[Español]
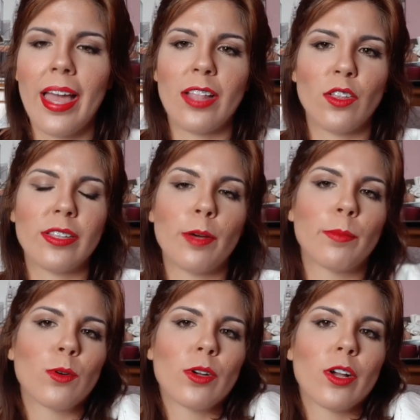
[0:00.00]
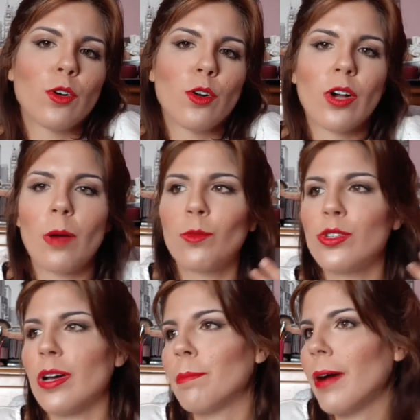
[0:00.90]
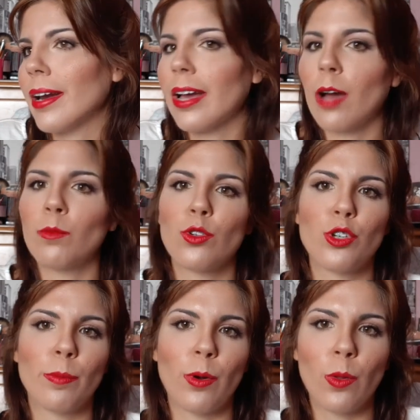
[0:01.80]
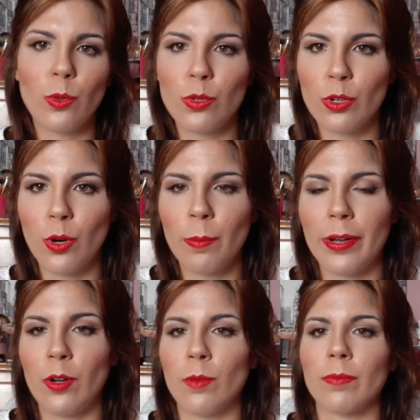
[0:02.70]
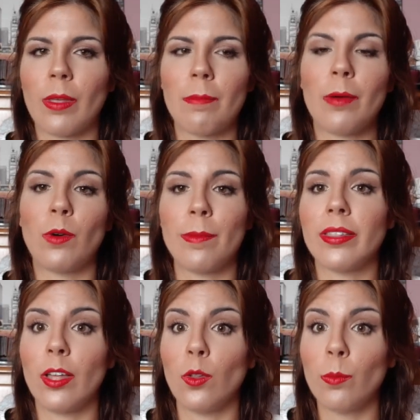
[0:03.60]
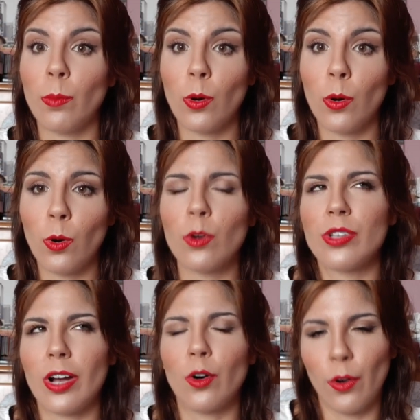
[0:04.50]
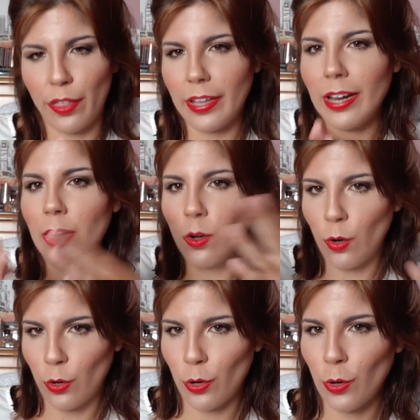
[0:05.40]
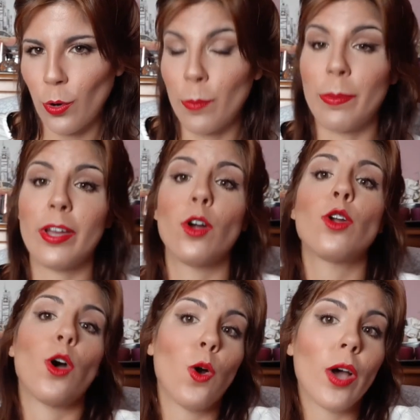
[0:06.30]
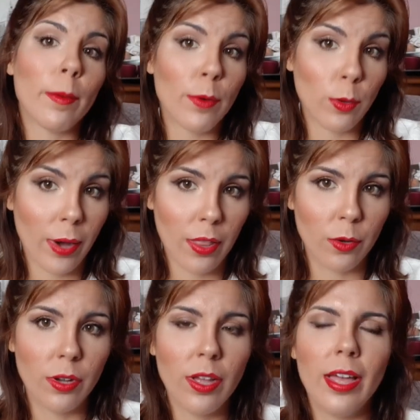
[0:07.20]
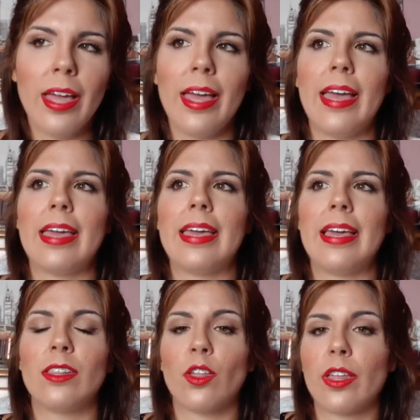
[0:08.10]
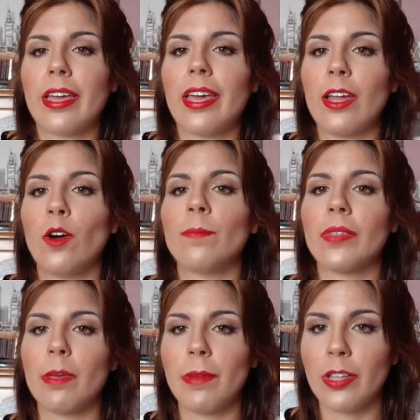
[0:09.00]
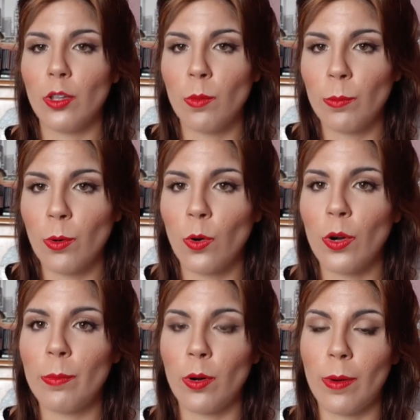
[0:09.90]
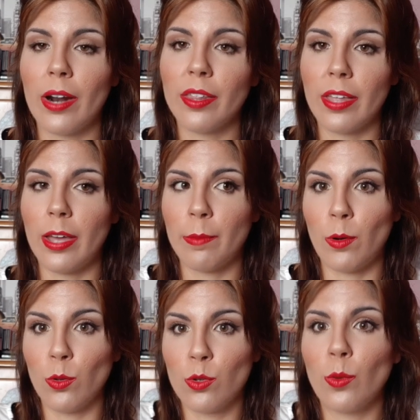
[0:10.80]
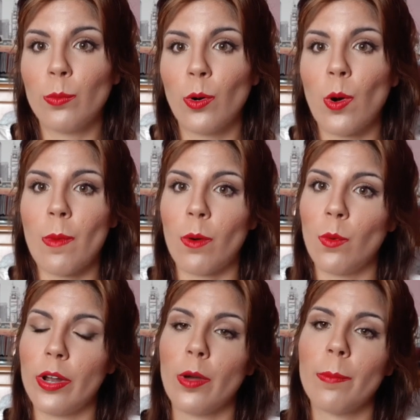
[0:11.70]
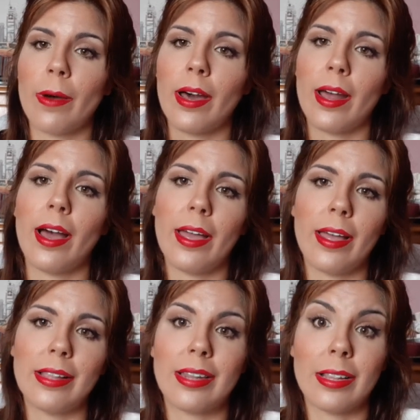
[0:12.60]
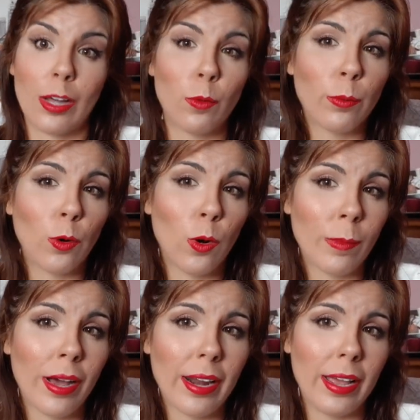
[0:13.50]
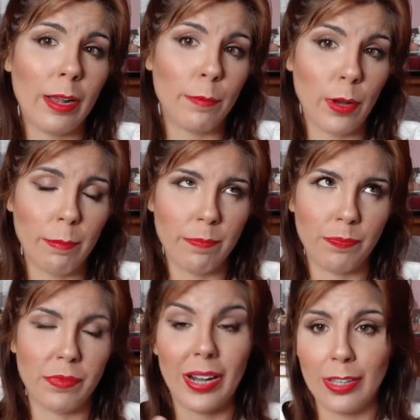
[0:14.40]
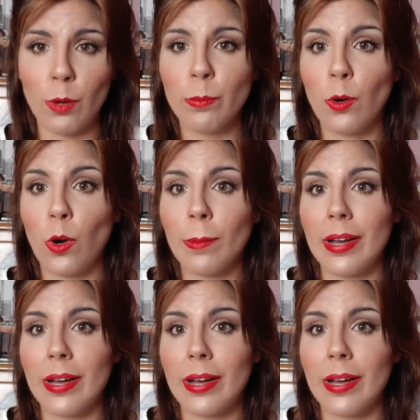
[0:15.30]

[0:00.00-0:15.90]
Entonces tampoco es que conozca muchas marcas, muchos productos, pero me voy metiendo un poco, o sea, conocer los conozco, pero no los he probado. Y entonces quiero ir metiéndome un poco y probar eh, productos un poco más buenos para eh, tratar, un poco más, mm, tratar un poco